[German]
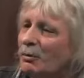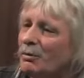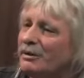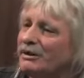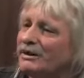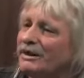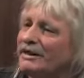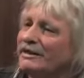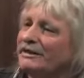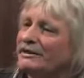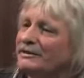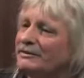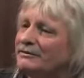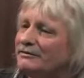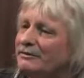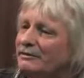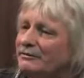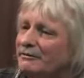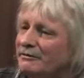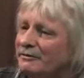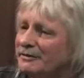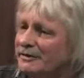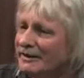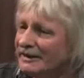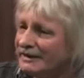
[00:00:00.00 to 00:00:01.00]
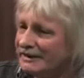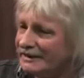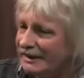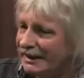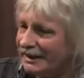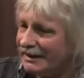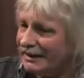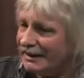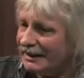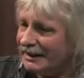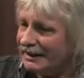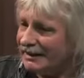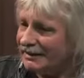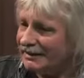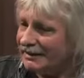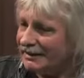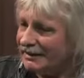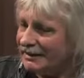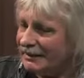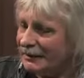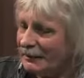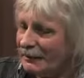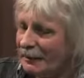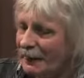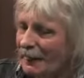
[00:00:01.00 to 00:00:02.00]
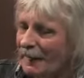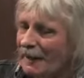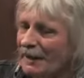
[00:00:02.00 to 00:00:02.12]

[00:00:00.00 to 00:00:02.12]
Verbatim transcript: kommen in das fünfte Zeitalter. Ja.